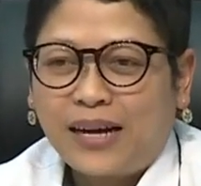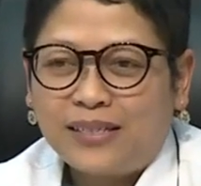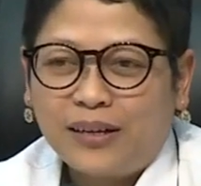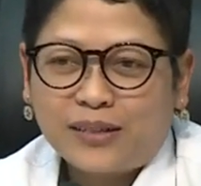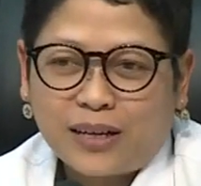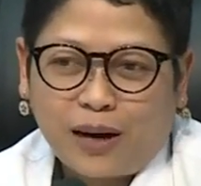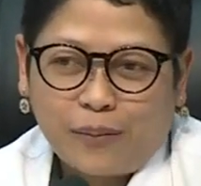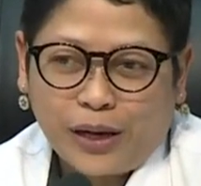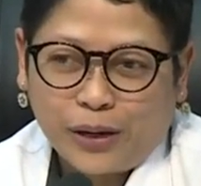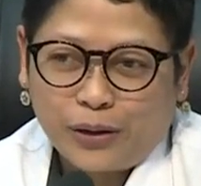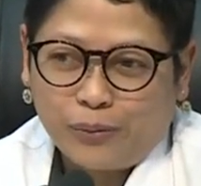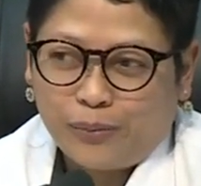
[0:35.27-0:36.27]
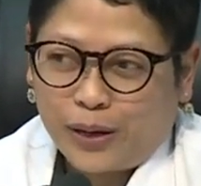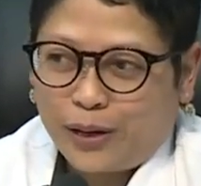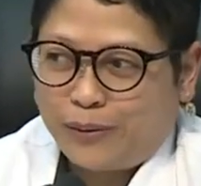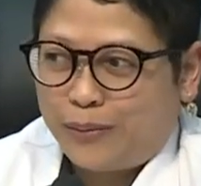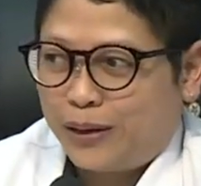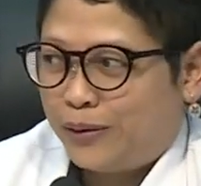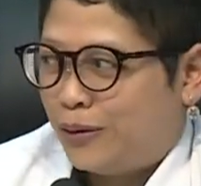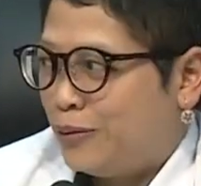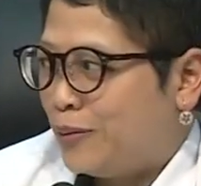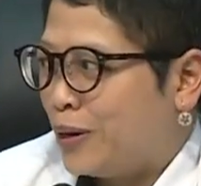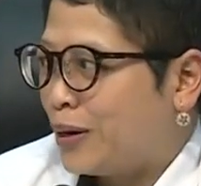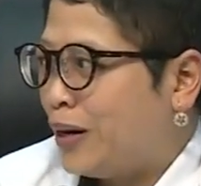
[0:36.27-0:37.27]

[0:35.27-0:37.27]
sebagai prosedur operasional baku.